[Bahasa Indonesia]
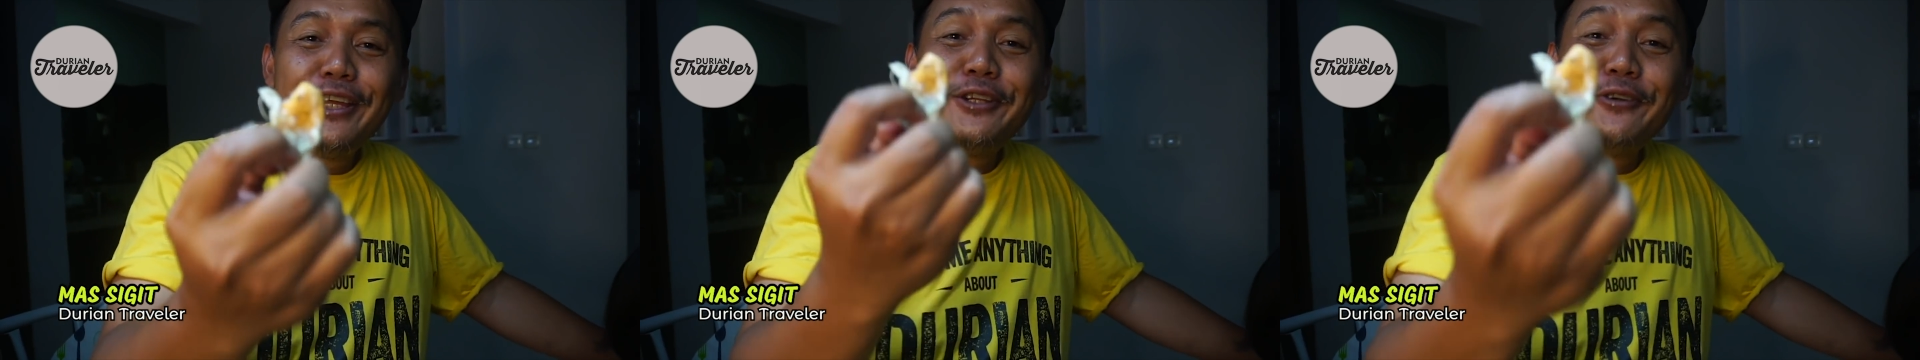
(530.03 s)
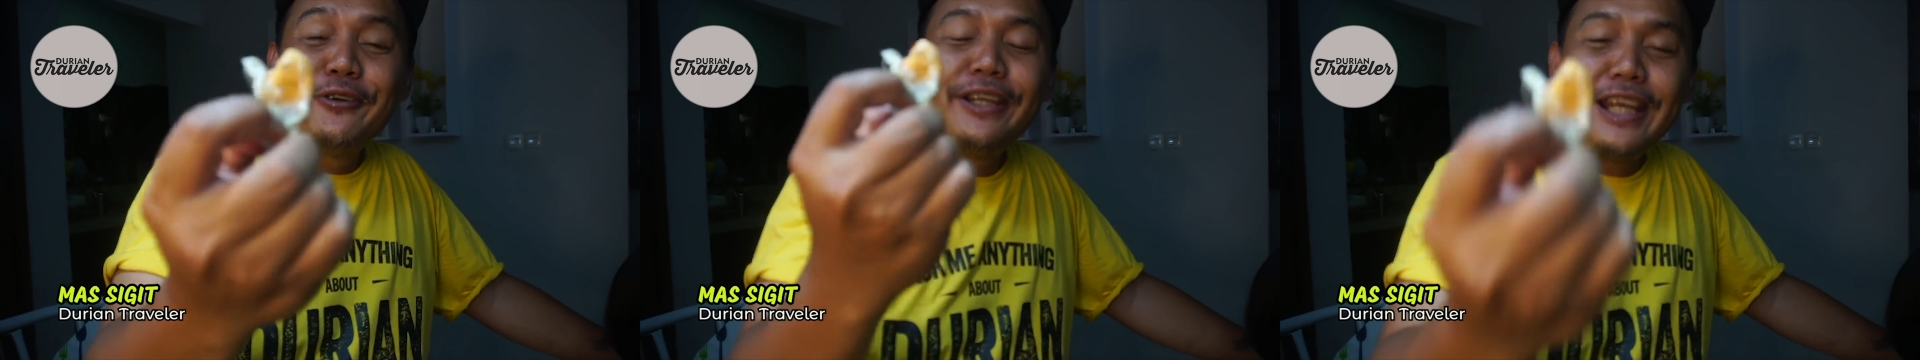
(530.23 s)

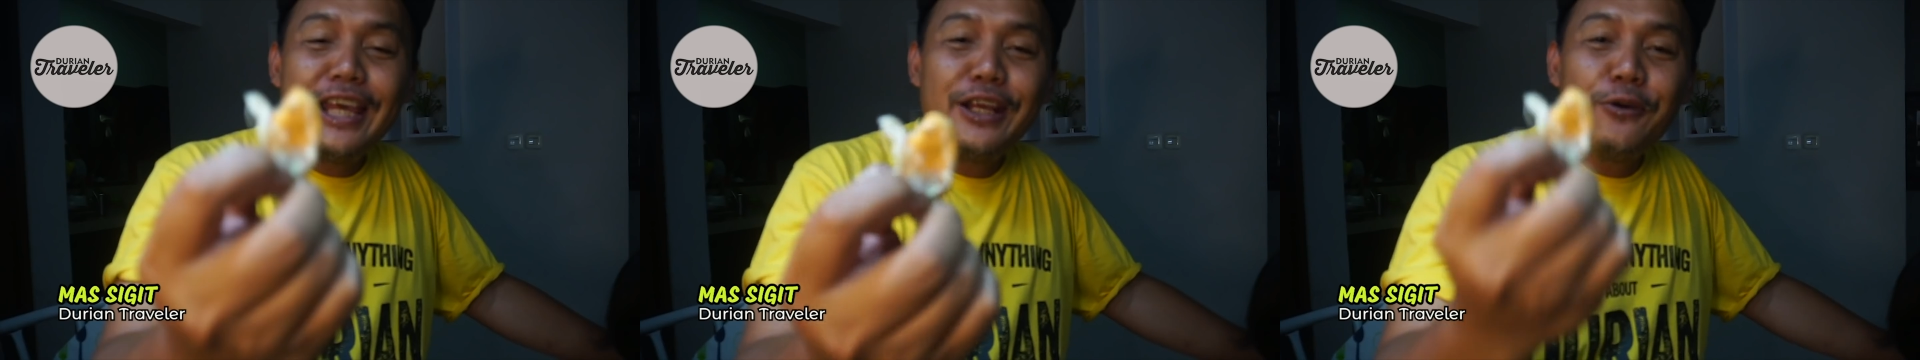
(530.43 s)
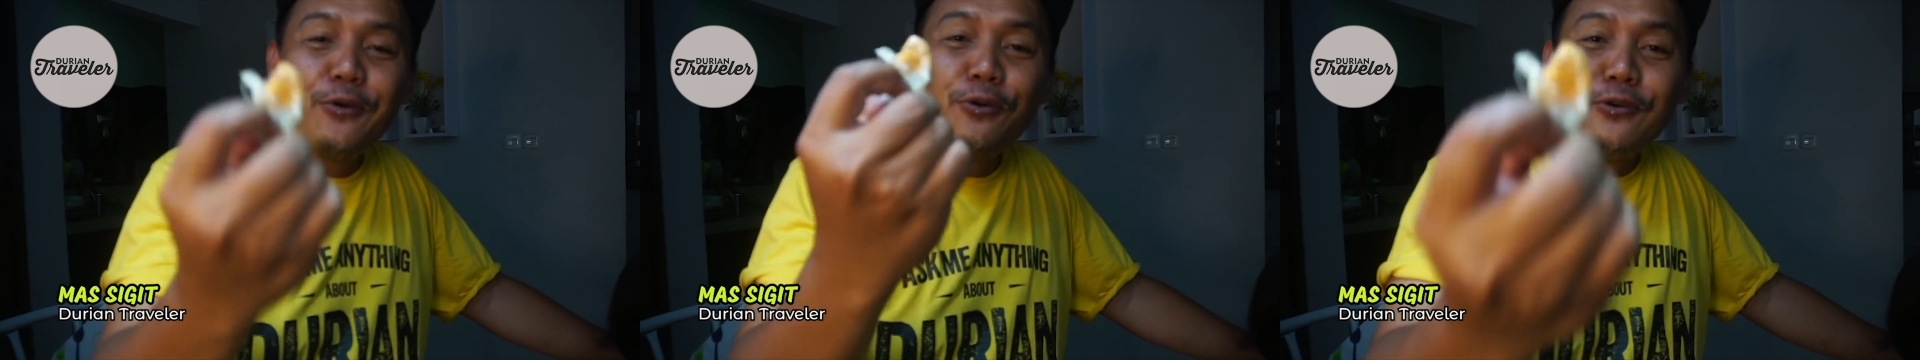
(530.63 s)

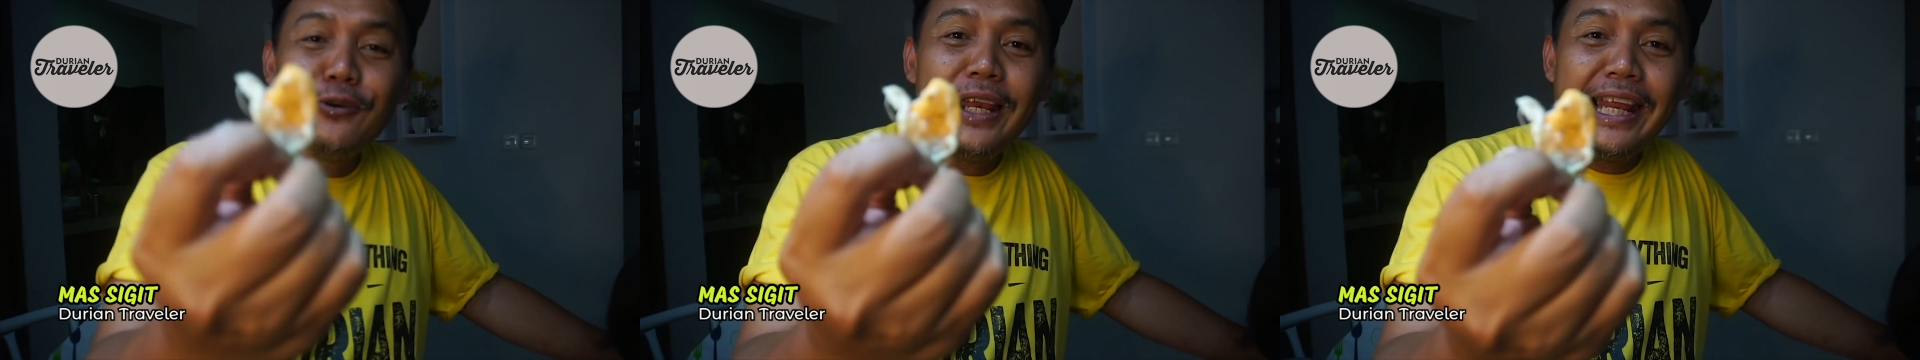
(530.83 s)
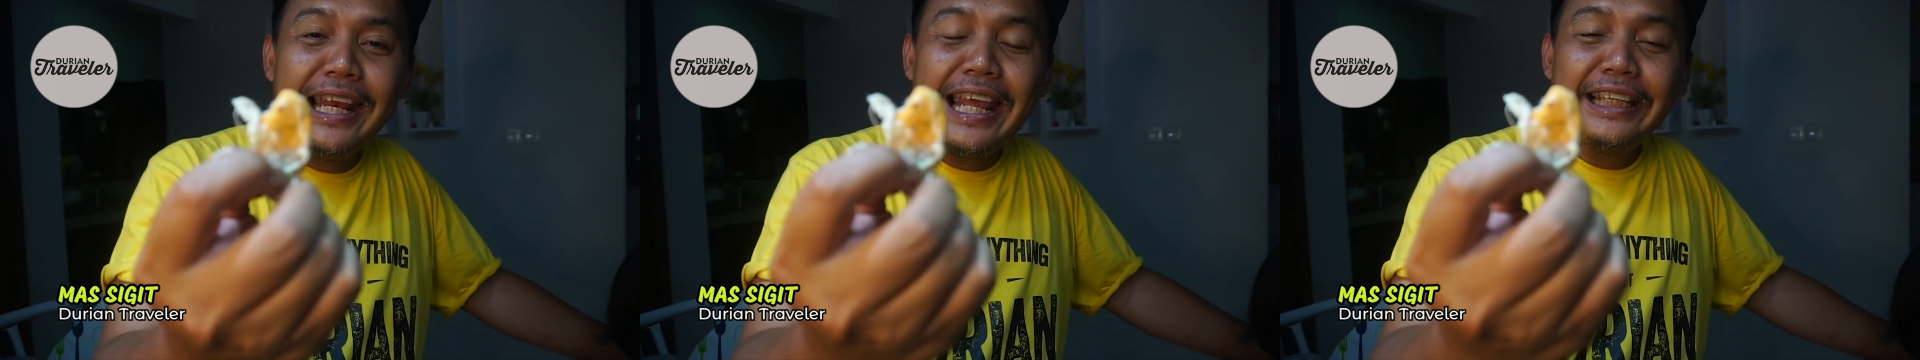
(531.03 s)
durian
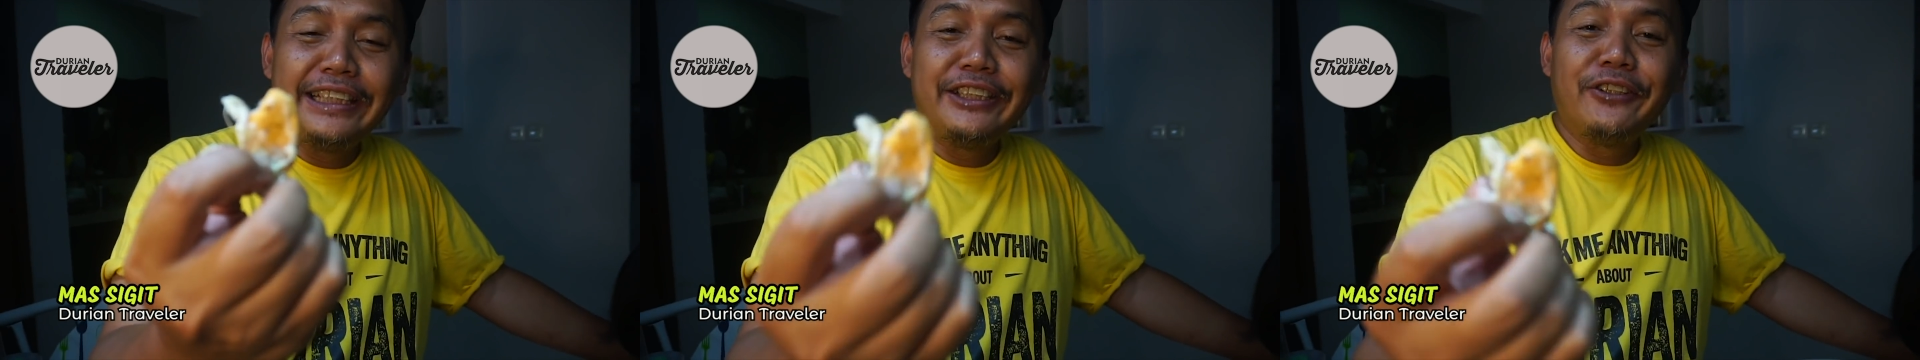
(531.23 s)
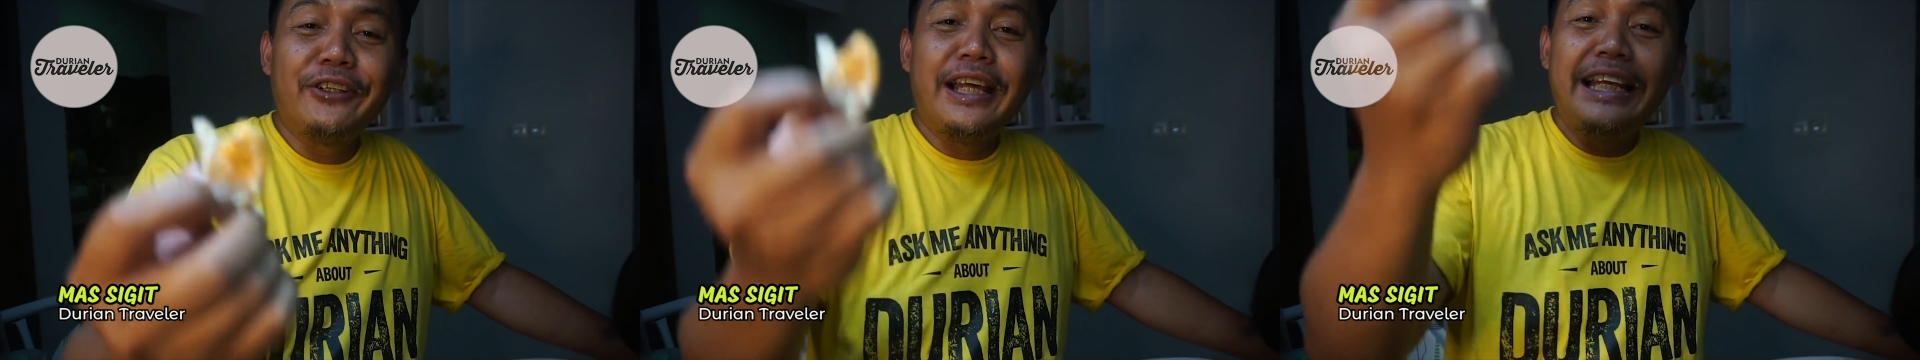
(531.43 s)
unggulan
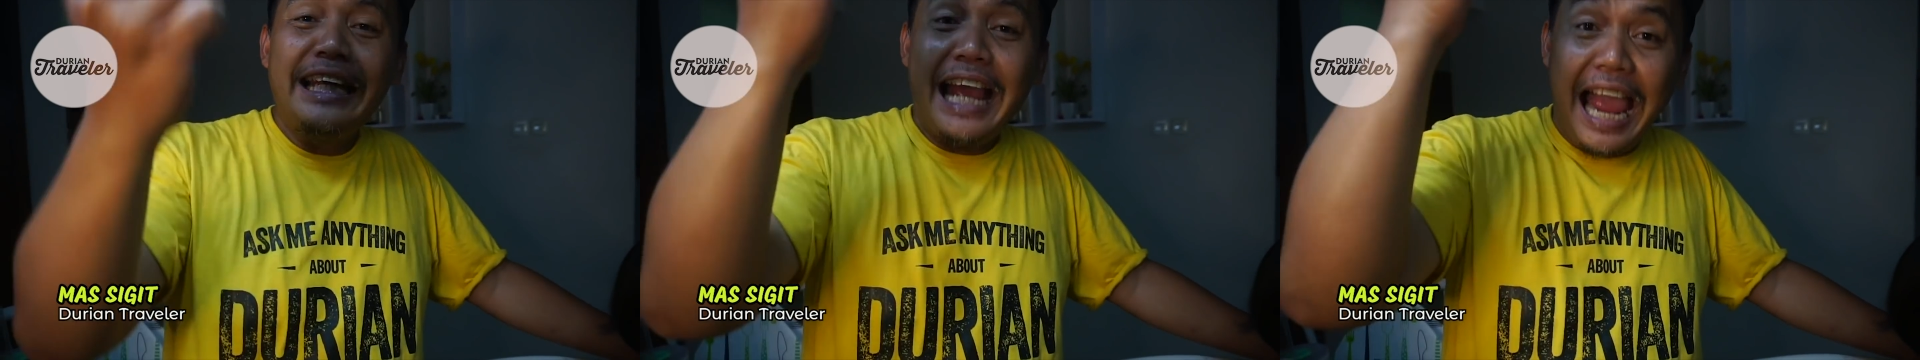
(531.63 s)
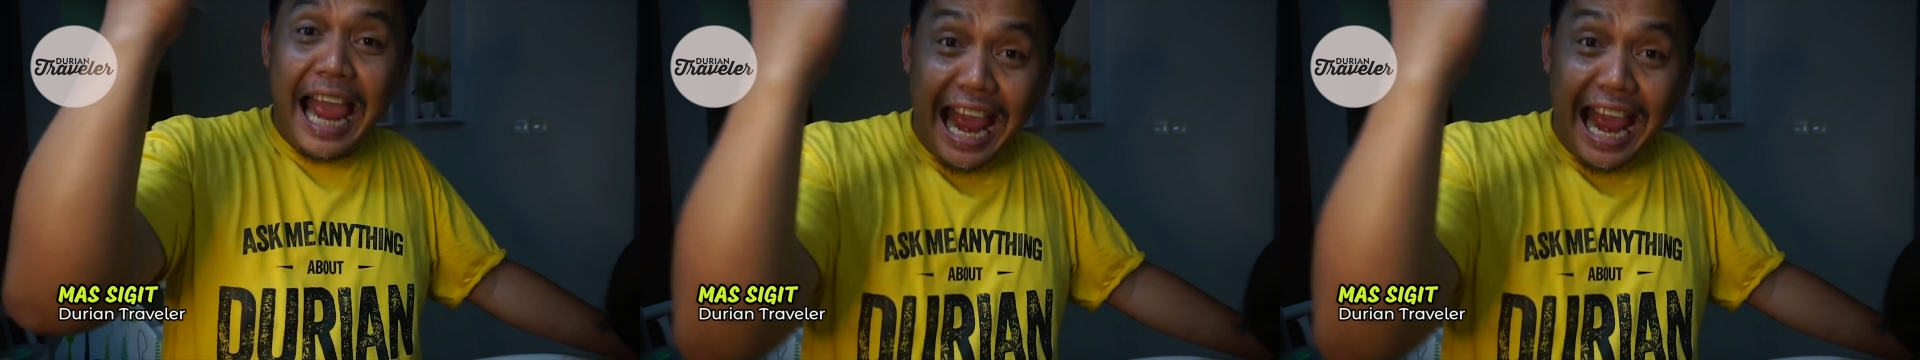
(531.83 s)
nasional yang